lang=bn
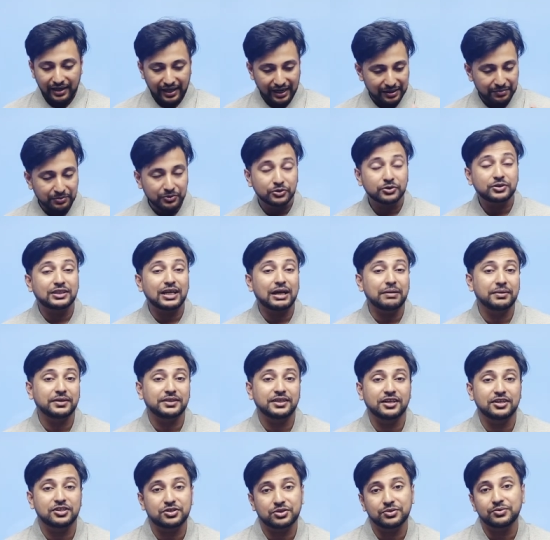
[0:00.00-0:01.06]
এই মুহূর্তে আমরা
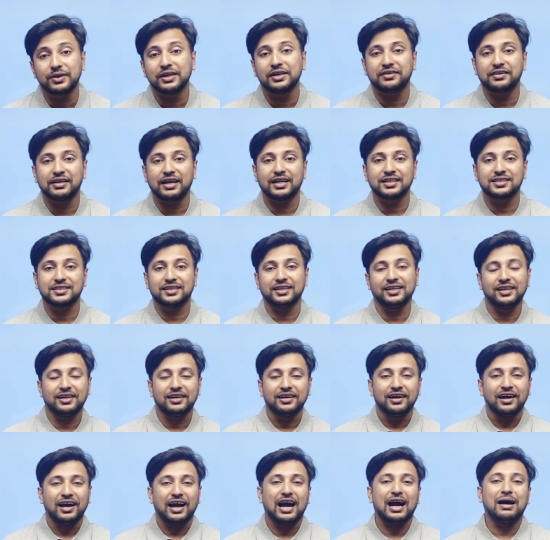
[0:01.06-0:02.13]
যারা স্টুডেন্টরা আছি
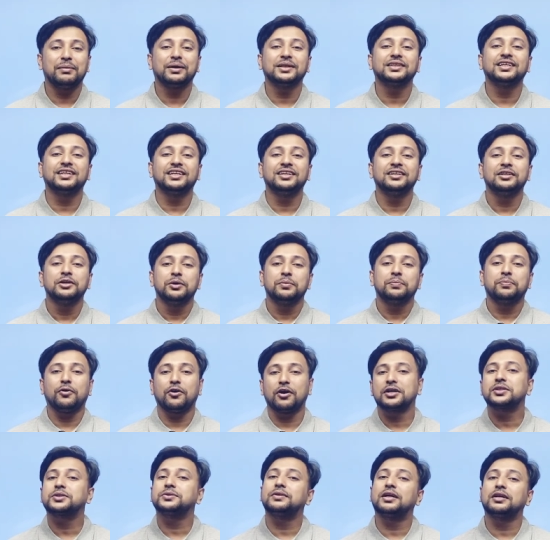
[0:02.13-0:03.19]
আমাদের
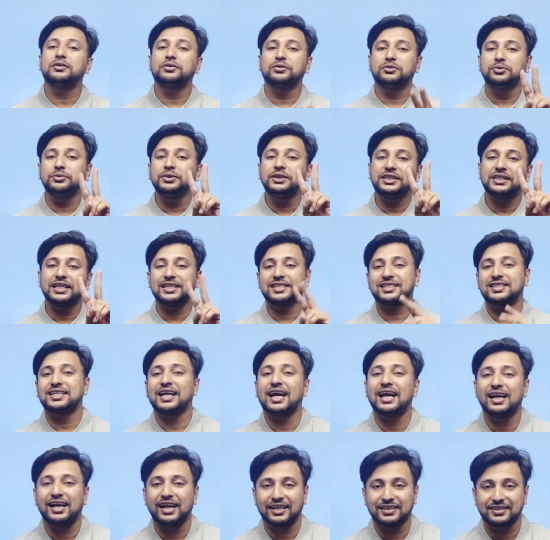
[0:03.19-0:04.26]
পড়াশোনার দুইটা
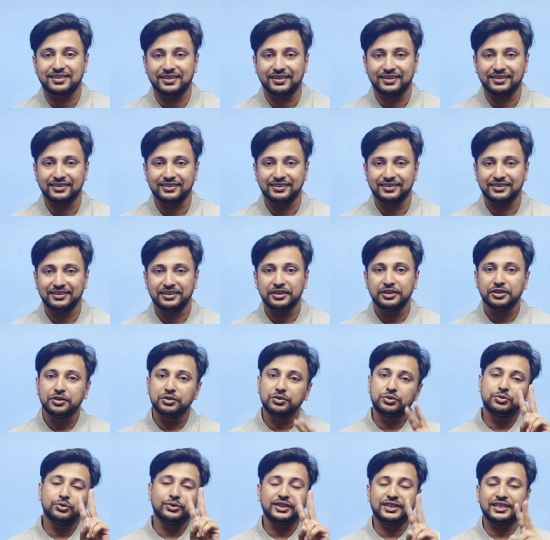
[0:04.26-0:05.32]
স্টাইল আছে
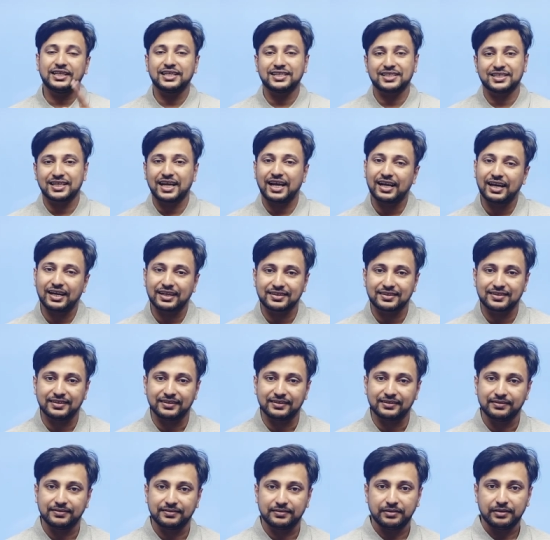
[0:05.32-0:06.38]
দুইটা স্টাইল আছে
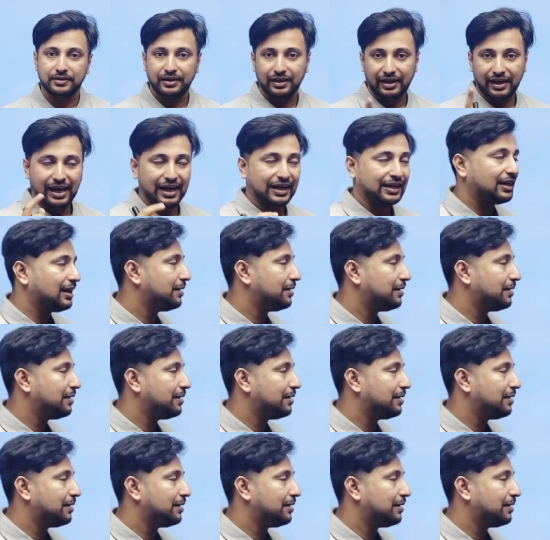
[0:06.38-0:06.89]
এক